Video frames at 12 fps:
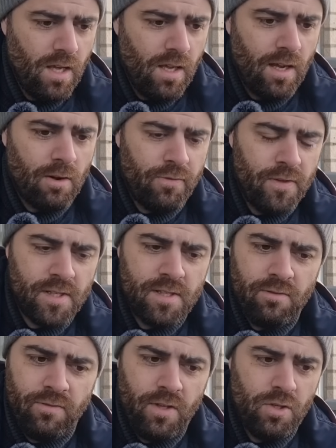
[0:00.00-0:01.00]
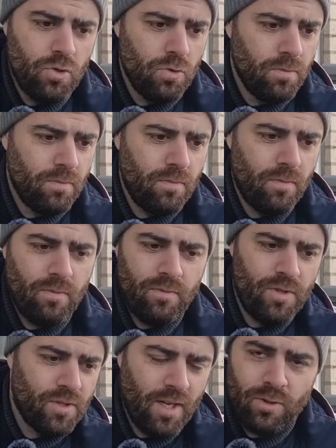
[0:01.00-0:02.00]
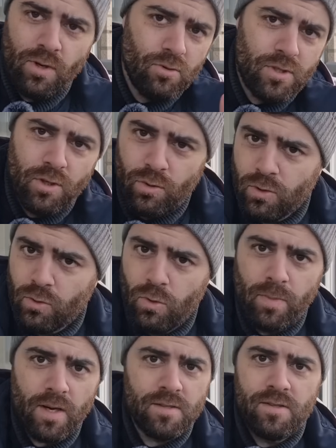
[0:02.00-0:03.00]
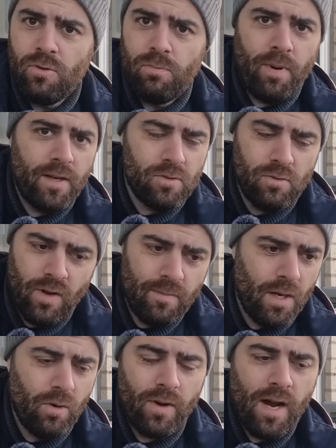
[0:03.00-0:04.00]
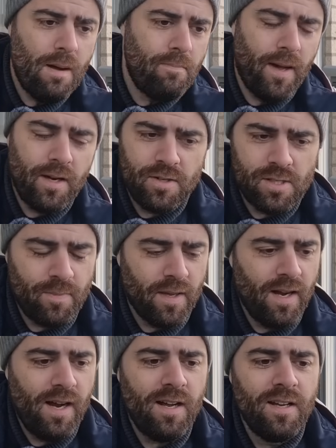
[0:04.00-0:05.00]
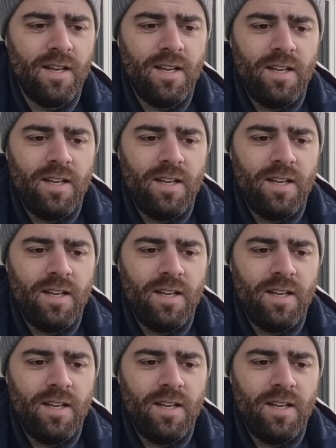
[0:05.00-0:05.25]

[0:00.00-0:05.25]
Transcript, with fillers: e eu fiz esse vídeo dizendo não se com o Brasil, o país não vai melhorar, pare de esperar.